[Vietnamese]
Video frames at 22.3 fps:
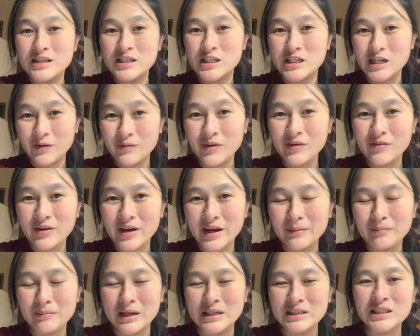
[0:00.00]
trong cái
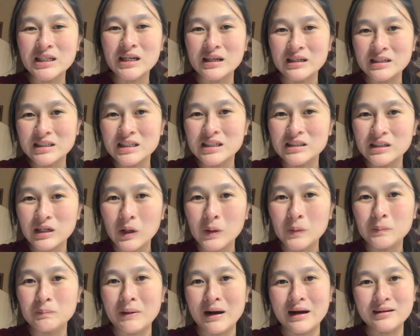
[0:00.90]
việc mà xác định cư
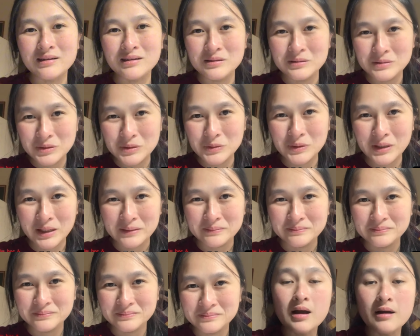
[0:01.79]
Úc bằng đường du
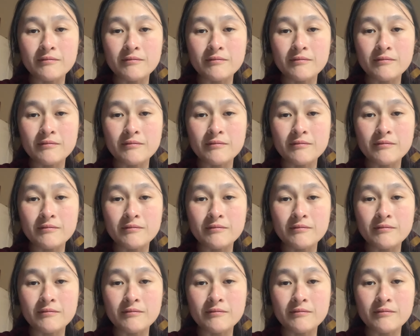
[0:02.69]
học.